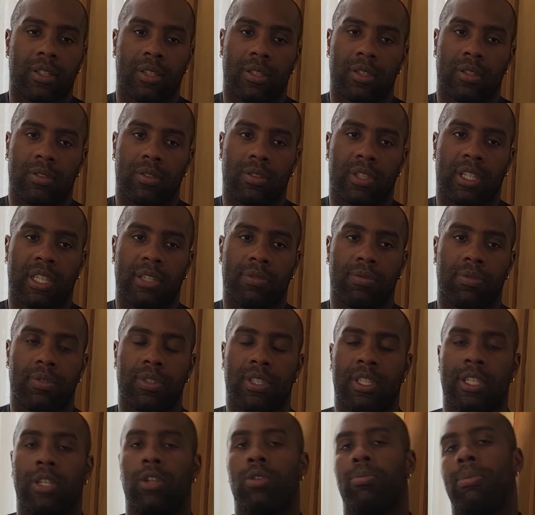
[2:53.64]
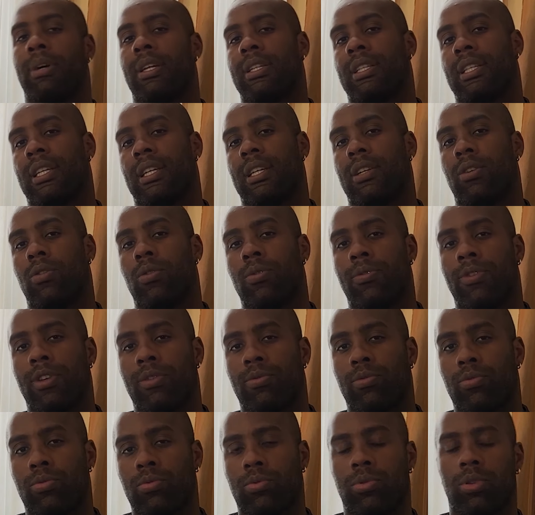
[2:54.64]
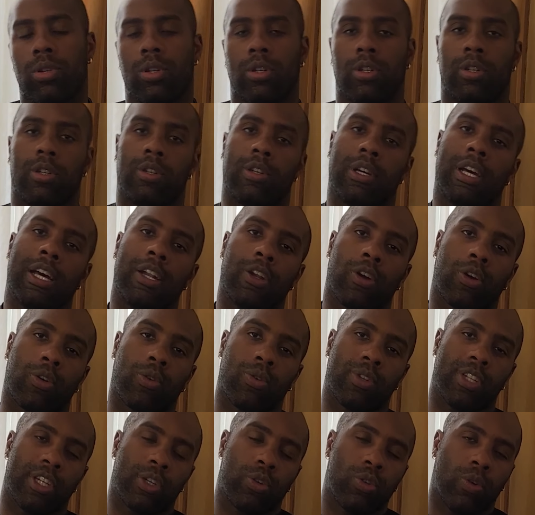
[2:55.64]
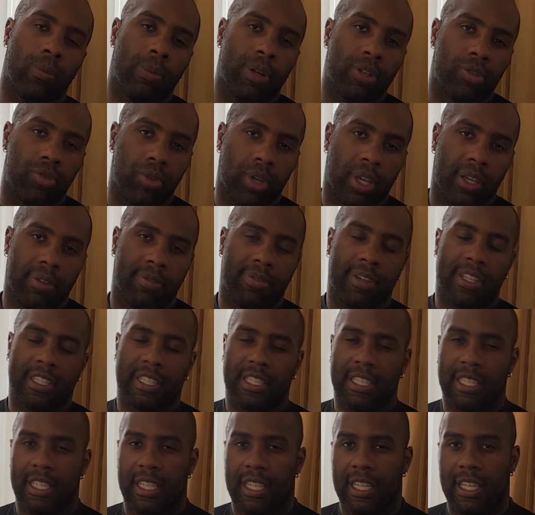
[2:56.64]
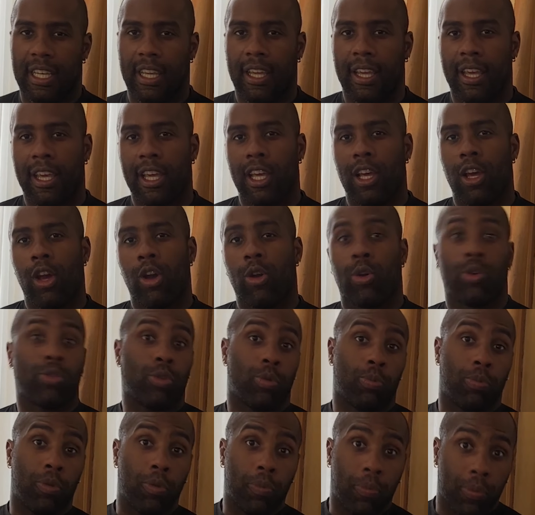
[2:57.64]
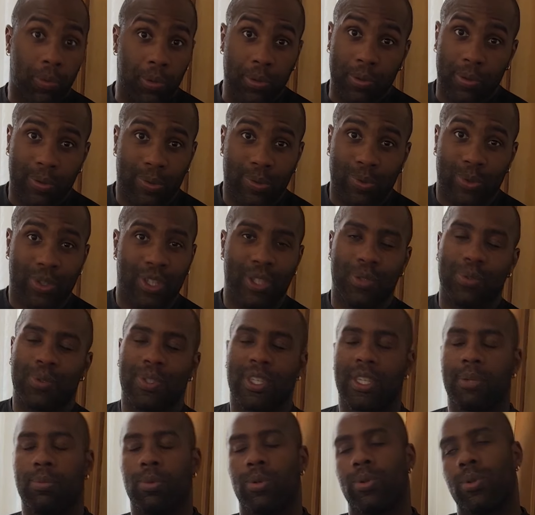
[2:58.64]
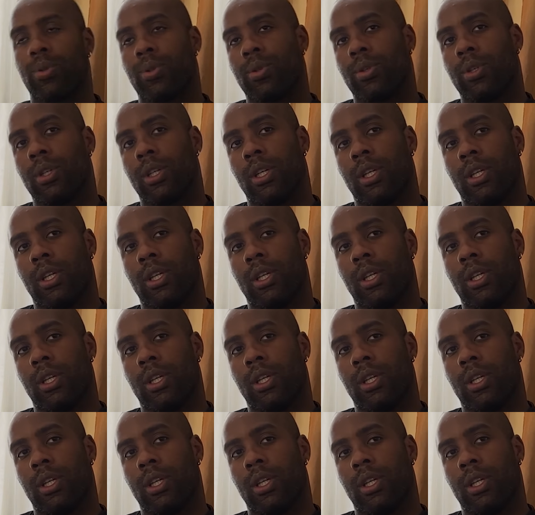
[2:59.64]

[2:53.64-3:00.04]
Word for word: euh, qui vous dit le matin levez-vous alors qu'on est courbaturé, fatigué, qu'on n'en peut plus de toucher du kimono,